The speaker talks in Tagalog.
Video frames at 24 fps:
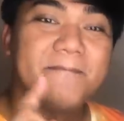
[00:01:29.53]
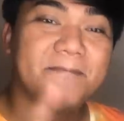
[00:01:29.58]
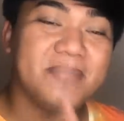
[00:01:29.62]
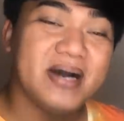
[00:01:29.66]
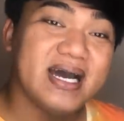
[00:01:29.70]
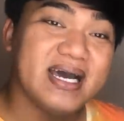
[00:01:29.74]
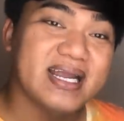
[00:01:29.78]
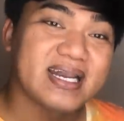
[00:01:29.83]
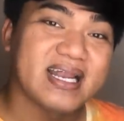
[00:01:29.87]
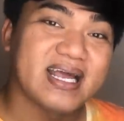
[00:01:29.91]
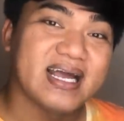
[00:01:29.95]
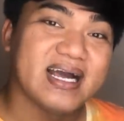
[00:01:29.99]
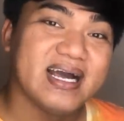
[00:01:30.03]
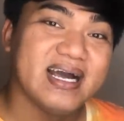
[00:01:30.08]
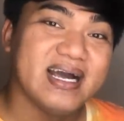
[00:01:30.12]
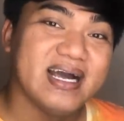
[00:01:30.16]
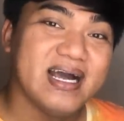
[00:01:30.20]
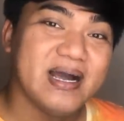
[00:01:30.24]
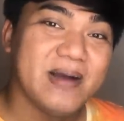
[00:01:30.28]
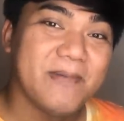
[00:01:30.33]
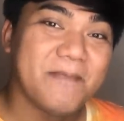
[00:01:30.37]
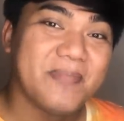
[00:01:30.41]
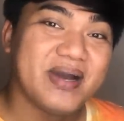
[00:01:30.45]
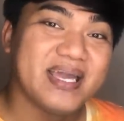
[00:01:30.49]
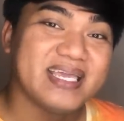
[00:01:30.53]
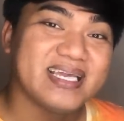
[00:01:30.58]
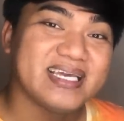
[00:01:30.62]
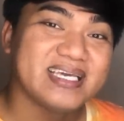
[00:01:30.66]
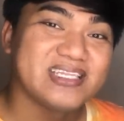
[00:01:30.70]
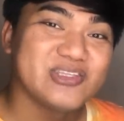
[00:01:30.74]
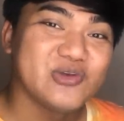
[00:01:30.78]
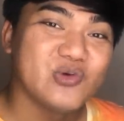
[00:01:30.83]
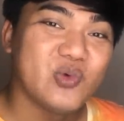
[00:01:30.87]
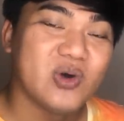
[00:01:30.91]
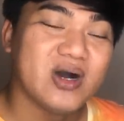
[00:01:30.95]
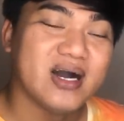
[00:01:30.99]
para may
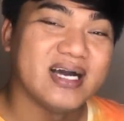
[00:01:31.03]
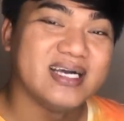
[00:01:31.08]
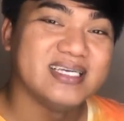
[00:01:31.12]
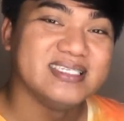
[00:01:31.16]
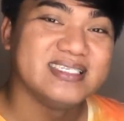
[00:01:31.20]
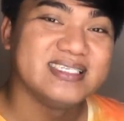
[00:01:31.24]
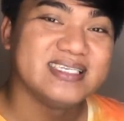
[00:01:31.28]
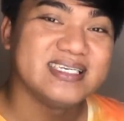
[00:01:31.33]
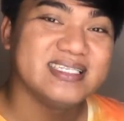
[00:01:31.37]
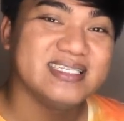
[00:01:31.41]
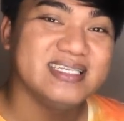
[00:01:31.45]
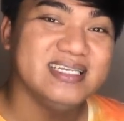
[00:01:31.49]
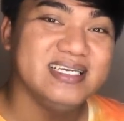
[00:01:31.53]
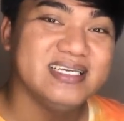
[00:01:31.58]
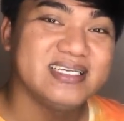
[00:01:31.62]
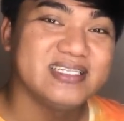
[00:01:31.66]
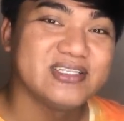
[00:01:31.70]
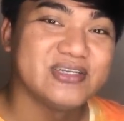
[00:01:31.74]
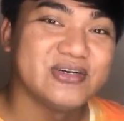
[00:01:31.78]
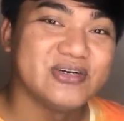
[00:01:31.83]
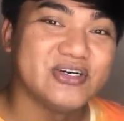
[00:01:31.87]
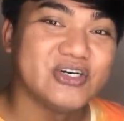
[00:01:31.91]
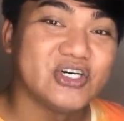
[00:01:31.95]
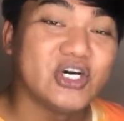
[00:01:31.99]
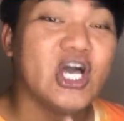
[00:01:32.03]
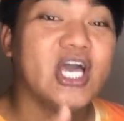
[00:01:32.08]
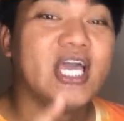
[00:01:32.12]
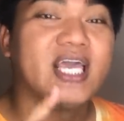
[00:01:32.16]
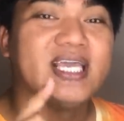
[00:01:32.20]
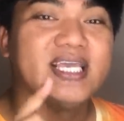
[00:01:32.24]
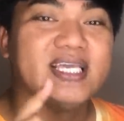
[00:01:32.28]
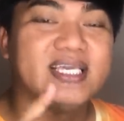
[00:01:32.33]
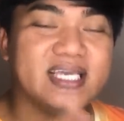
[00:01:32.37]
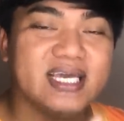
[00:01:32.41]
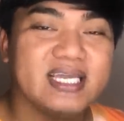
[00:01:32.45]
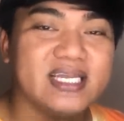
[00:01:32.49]
katuwaan sa TikTok.
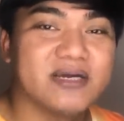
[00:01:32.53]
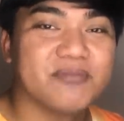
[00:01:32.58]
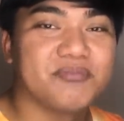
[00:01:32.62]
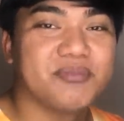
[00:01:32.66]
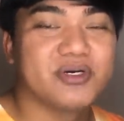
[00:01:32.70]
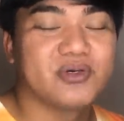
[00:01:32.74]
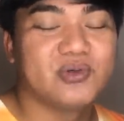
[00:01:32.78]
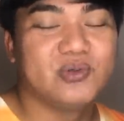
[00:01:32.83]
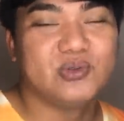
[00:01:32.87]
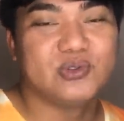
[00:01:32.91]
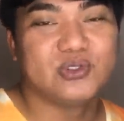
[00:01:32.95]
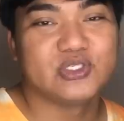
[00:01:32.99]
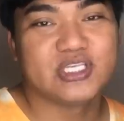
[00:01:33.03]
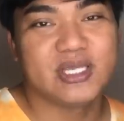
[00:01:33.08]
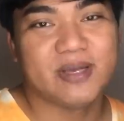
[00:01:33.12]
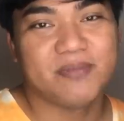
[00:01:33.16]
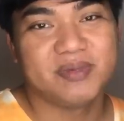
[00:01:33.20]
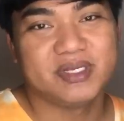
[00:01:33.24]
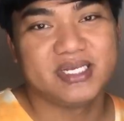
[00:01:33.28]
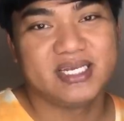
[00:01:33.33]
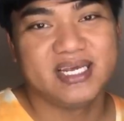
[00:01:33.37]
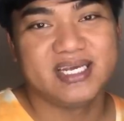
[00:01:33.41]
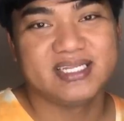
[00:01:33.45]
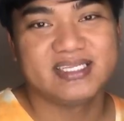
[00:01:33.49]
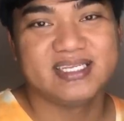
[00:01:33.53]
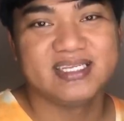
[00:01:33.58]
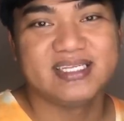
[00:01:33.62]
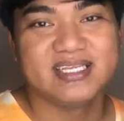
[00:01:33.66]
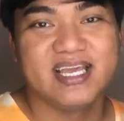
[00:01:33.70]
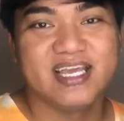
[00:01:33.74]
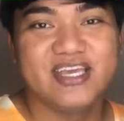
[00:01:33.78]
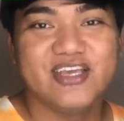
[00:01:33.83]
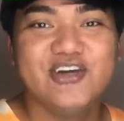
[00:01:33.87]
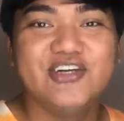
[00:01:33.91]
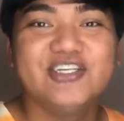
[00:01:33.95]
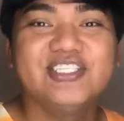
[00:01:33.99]
Yan ang pag-uusapan natin
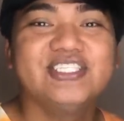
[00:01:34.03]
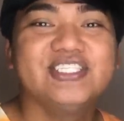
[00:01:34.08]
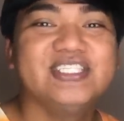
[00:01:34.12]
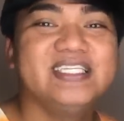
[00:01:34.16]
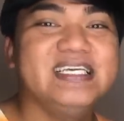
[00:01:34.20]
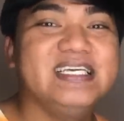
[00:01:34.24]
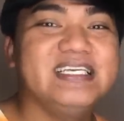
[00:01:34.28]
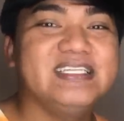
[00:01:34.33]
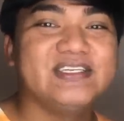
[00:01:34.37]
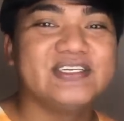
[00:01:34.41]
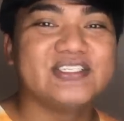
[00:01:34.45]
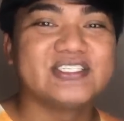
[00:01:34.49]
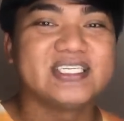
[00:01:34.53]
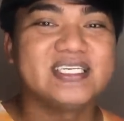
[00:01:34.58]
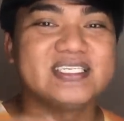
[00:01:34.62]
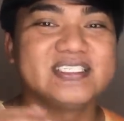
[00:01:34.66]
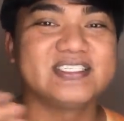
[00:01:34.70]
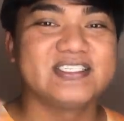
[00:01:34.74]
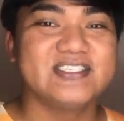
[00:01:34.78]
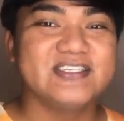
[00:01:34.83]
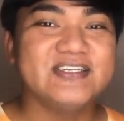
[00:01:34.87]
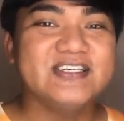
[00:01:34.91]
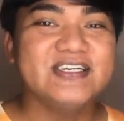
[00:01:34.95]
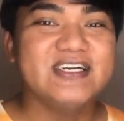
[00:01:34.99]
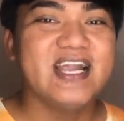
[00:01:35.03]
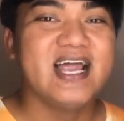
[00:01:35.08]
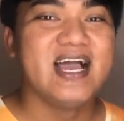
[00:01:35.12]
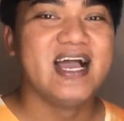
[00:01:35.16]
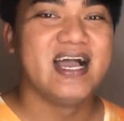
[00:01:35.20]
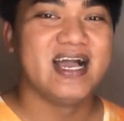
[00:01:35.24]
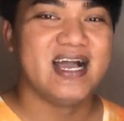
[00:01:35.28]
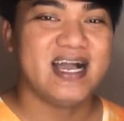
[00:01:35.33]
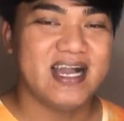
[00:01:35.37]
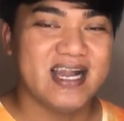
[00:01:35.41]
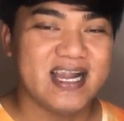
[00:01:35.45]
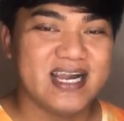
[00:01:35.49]
ngayon dito sa Sir
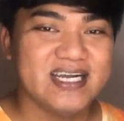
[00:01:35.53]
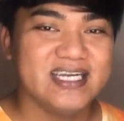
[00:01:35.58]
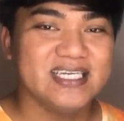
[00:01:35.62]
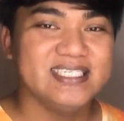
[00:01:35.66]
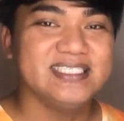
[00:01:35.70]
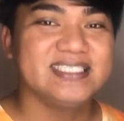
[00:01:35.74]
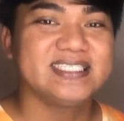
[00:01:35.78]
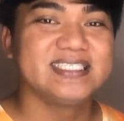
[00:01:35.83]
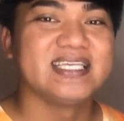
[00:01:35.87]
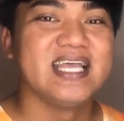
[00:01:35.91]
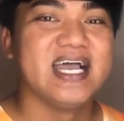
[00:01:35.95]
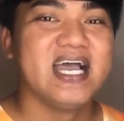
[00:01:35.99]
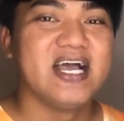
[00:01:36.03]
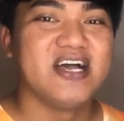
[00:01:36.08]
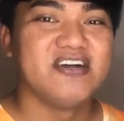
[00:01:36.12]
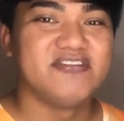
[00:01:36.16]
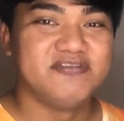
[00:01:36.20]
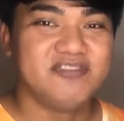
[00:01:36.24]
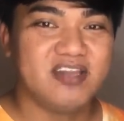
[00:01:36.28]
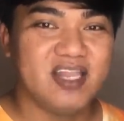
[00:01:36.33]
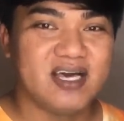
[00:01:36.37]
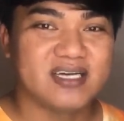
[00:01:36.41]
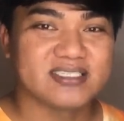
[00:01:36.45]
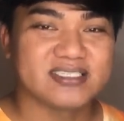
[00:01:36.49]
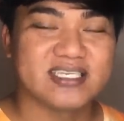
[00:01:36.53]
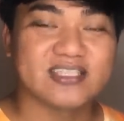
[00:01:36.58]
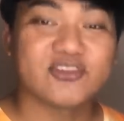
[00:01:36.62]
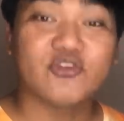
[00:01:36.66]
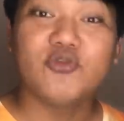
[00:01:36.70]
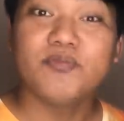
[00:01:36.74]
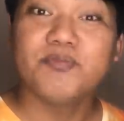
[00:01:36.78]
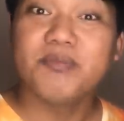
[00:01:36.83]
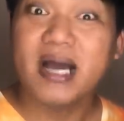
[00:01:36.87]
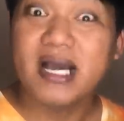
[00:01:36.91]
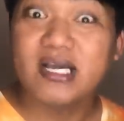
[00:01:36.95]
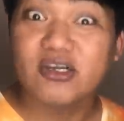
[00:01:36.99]
Harris Vlogs. At
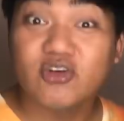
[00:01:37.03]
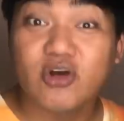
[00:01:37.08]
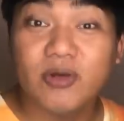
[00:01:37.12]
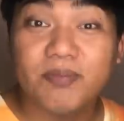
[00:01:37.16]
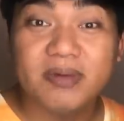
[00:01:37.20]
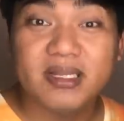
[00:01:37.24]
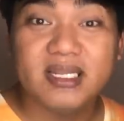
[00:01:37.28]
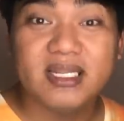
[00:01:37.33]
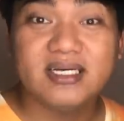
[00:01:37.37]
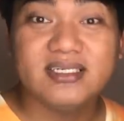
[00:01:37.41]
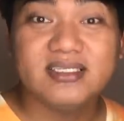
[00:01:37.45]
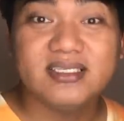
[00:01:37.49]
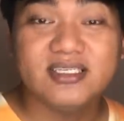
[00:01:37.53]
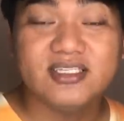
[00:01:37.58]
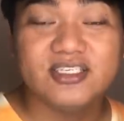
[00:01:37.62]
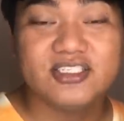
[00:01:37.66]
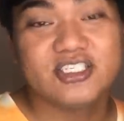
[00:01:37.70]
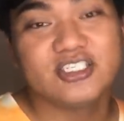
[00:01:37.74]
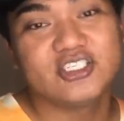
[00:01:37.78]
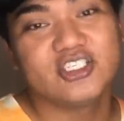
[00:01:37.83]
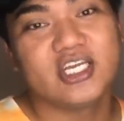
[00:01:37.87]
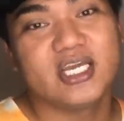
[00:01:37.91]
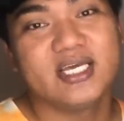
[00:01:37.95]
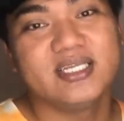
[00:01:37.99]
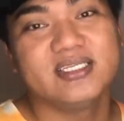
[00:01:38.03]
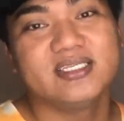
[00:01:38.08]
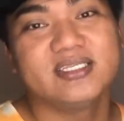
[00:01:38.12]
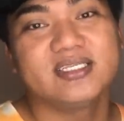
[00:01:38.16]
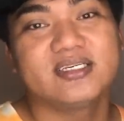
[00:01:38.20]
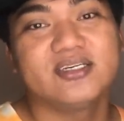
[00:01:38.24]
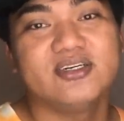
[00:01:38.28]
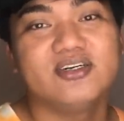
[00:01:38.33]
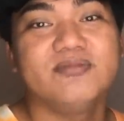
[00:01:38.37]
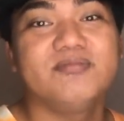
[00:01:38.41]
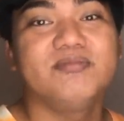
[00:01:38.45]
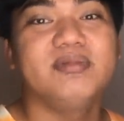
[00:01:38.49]
kung bago ka pa lang dito sa
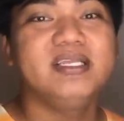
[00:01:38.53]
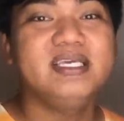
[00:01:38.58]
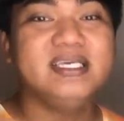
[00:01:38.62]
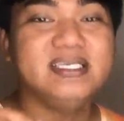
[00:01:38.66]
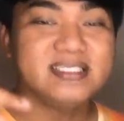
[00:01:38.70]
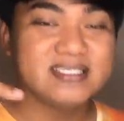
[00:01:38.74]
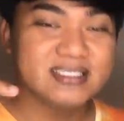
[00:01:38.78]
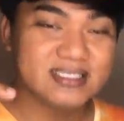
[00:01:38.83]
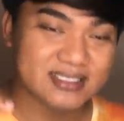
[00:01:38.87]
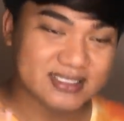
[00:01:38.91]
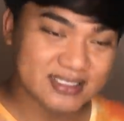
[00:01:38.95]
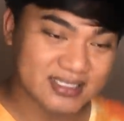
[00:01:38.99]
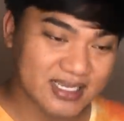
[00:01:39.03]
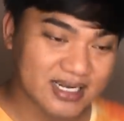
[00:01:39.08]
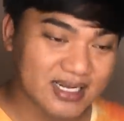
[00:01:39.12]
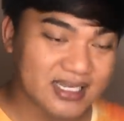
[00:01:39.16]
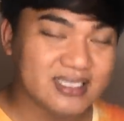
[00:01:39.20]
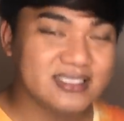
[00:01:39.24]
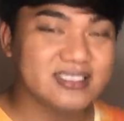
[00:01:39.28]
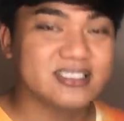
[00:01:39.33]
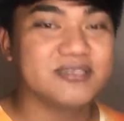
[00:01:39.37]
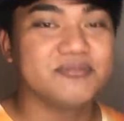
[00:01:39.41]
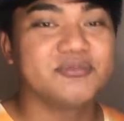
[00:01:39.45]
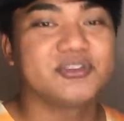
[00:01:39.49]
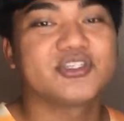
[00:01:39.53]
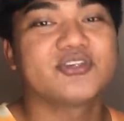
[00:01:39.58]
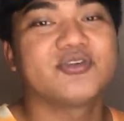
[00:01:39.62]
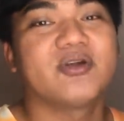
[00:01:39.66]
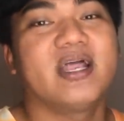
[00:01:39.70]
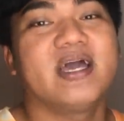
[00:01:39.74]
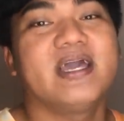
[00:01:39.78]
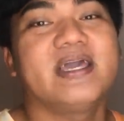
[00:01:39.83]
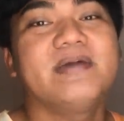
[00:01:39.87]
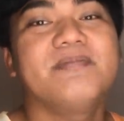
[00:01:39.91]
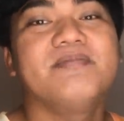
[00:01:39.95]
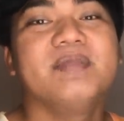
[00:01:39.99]
channel ko, please click
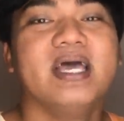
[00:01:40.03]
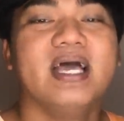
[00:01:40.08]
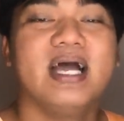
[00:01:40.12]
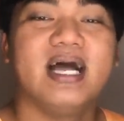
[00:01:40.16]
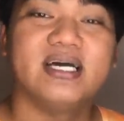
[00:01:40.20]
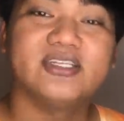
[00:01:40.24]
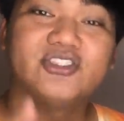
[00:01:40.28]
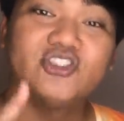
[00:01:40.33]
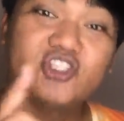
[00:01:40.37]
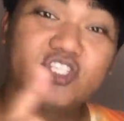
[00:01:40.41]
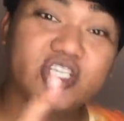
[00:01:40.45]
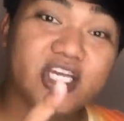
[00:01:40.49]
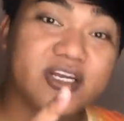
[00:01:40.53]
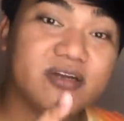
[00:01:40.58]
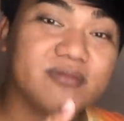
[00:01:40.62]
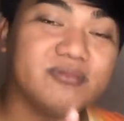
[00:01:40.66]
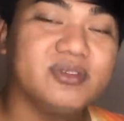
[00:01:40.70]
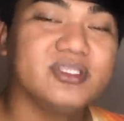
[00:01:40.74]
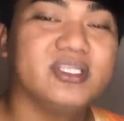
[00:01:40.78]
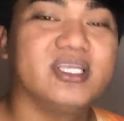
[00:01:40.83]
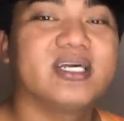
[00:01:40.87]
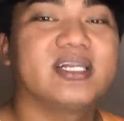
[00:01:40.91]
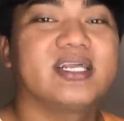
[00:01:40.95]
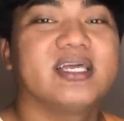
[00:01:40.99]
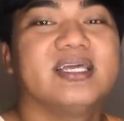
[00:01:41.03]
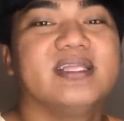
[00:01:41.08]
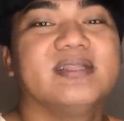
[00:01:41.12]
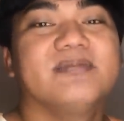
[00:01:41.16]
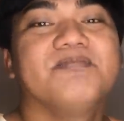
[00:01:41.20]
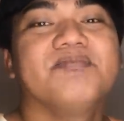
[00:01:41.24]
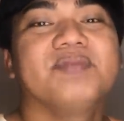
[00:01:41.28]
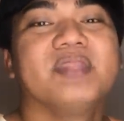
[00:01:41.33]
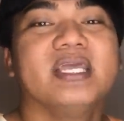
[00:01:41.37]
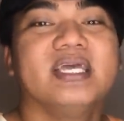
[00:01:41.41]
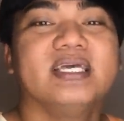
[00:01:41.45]
subscribe at share mo na rin